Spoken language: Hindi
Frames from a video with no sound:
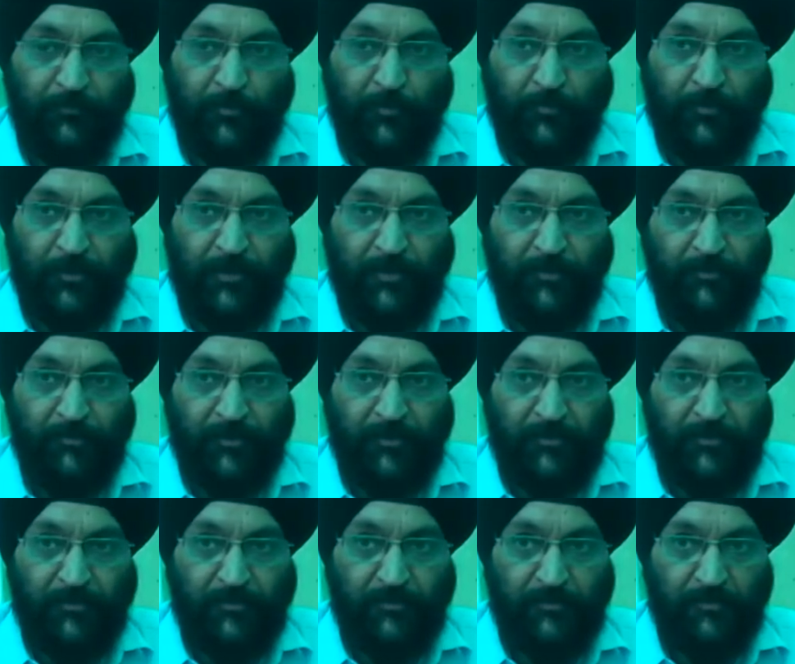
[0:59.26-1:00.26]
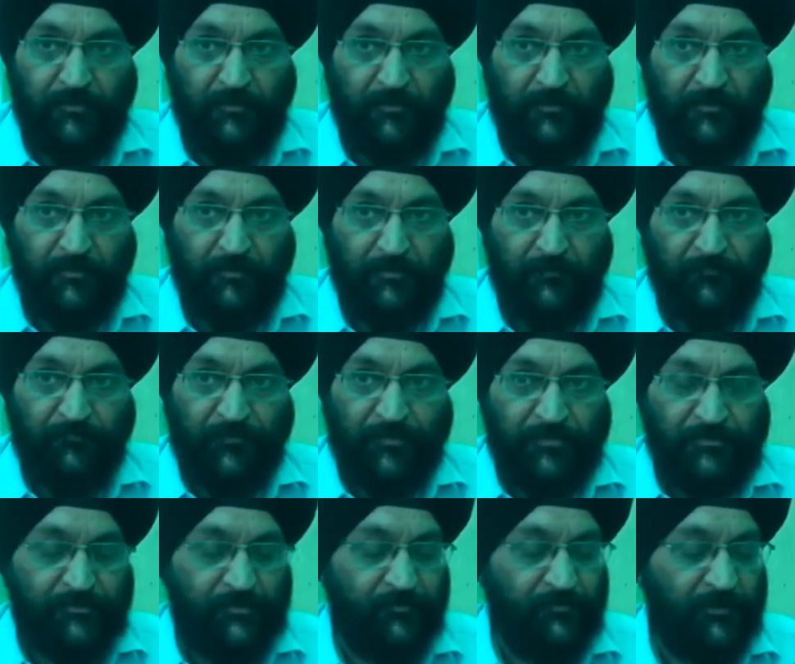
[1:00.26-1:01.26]
उपखंड में
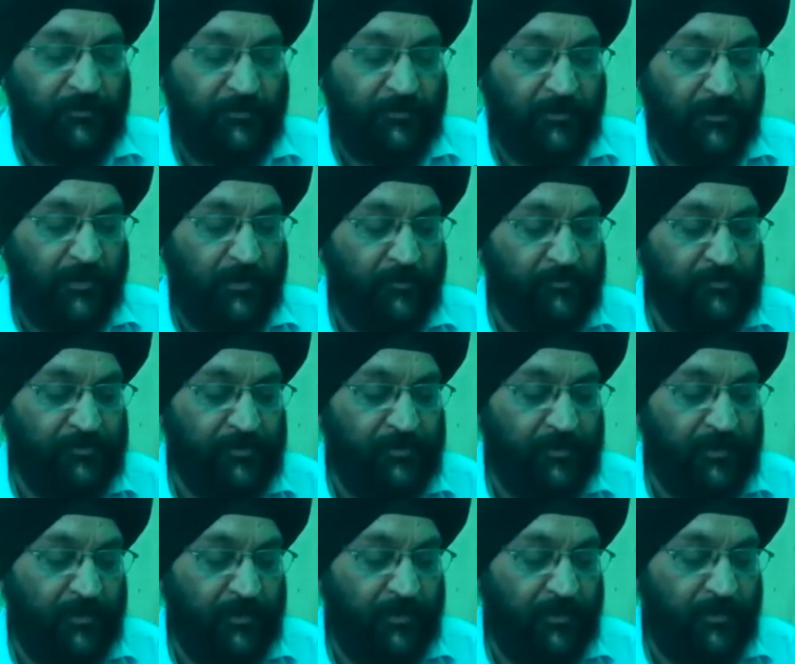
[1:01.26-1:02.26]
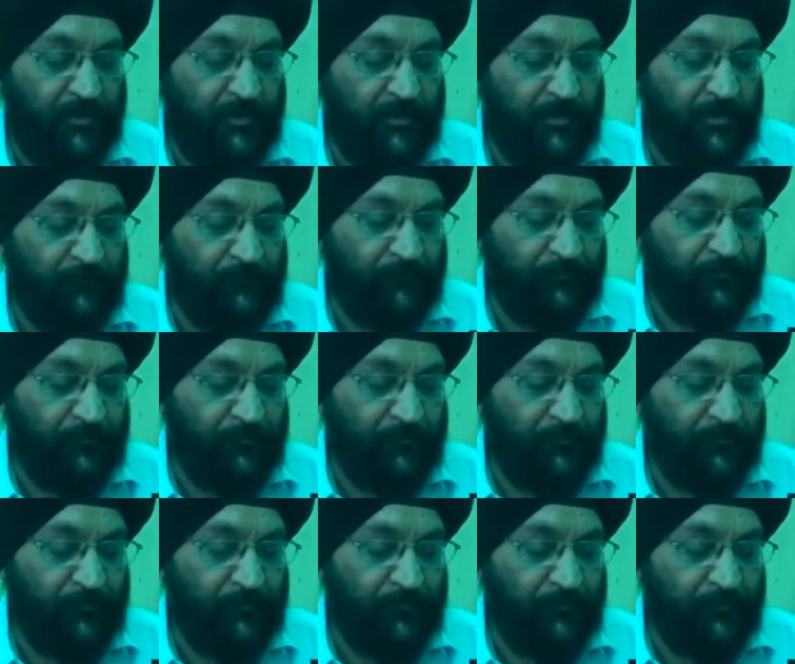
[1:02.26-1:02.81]
शिविर का आयोजन किया गया है